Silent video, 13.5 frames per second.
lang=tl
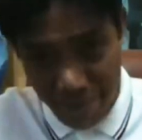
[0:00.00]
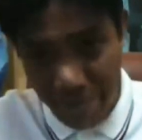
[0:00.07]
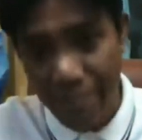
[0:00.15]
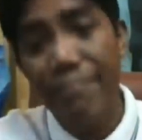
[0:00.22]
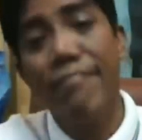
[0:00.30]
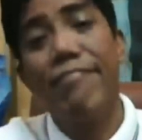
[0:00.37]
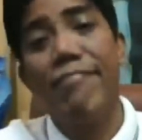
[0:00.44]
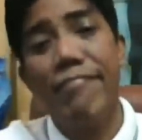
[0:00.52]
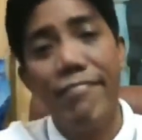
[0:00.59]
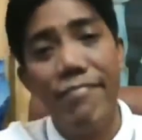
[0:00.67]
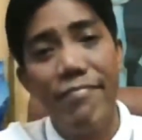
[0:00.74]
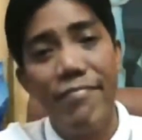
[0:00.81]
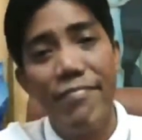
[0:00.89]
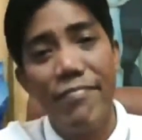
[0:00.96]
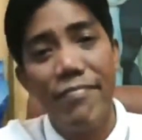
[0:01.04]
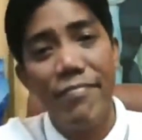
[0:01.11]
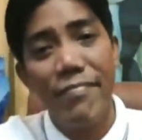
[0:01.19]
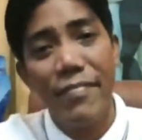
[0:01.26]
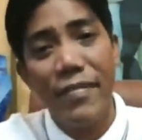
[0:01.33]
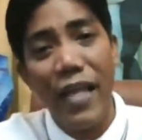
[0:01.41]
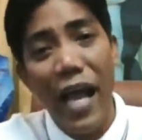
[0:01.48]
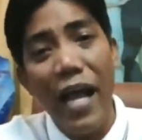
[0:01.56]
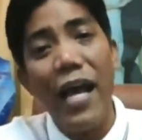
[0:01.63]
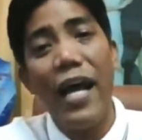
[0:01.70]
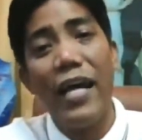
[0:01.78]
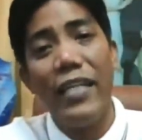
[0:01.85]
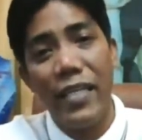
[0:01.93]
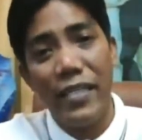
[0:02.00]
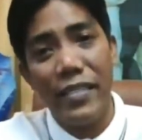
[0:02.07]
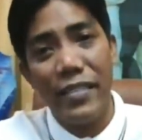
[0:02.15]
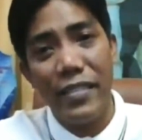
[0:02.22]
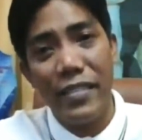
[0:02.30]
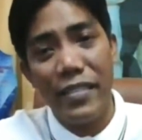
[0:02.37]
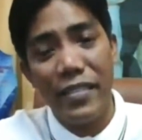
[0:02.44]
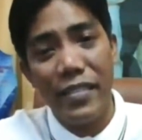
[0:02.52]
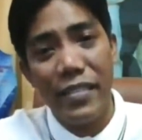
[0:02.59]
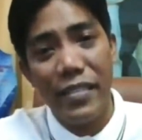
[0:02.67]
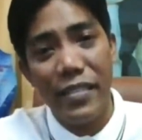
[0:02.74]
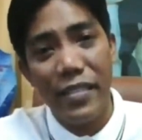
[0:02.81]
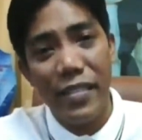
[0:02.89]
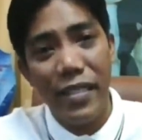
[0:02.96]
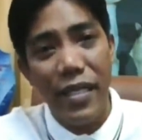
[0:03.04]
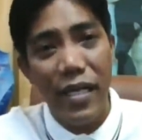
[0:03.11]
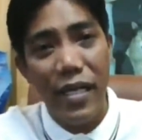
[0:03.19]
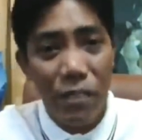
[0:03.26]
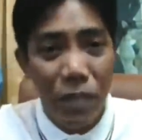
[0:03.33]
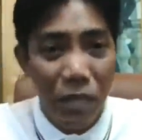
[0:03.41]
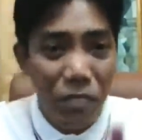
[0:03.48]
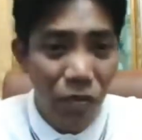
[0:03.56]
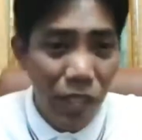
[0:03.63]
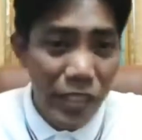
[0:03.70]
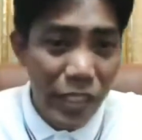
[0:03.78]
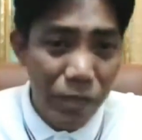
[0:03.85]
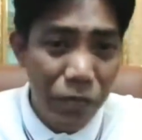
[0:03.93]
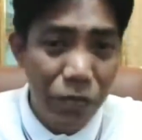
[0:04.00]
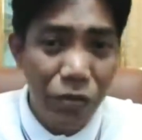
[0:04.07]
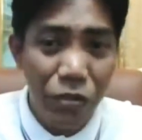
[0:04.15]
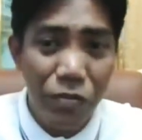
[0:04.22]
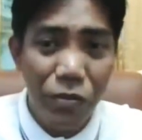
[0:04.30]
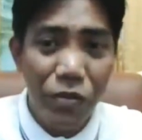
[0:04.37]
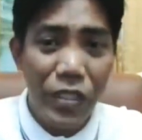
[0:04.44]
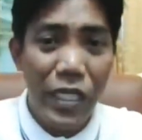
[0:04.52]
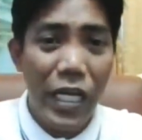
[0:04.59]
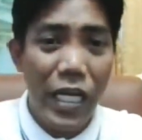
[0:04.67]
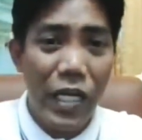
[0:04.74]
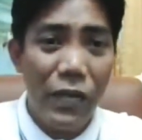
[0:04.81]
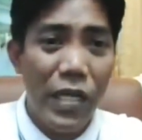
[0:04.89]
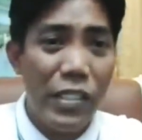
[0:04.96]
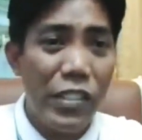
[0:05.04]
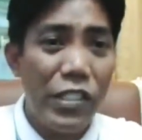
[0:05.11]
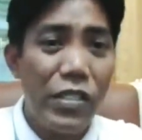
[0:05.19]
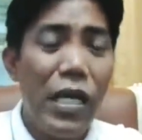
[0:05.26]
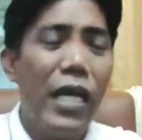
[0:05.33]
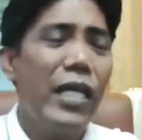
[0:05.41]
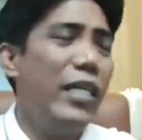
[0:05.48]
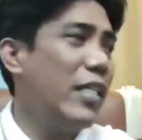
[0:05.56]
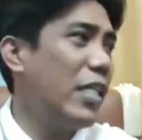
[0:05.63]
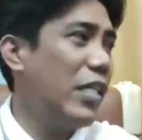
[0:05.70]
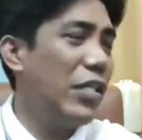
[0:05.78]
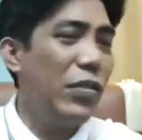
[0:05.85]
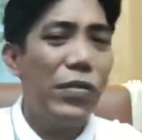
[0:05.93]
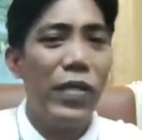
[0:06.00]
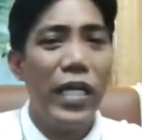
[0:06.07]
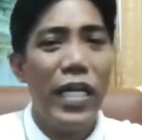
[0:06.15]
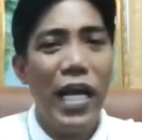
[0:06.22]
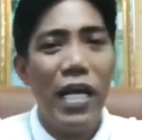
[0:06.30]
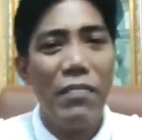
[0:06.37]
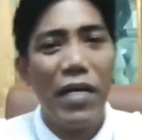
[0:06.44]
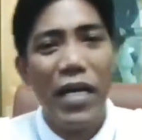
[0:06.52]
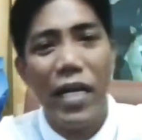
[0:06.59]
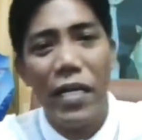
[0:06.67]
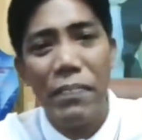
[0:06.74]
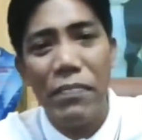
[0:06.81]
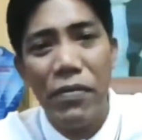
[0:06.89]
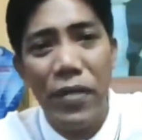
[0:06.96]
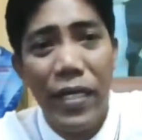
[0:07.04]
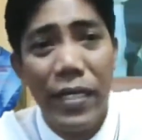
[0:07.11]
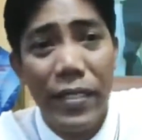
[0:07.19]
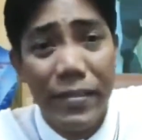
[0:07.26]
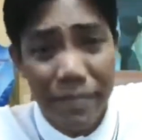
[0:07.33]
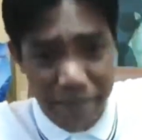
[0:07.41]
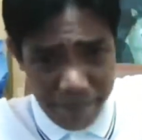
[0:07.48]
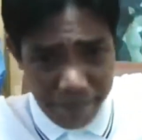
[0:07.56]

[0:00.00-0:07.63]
Hmm. Nakaka-addict. Kapag bukal sa puso mo yung ginagawa nyo, ay hindi nyo kailangan maghanap buhay.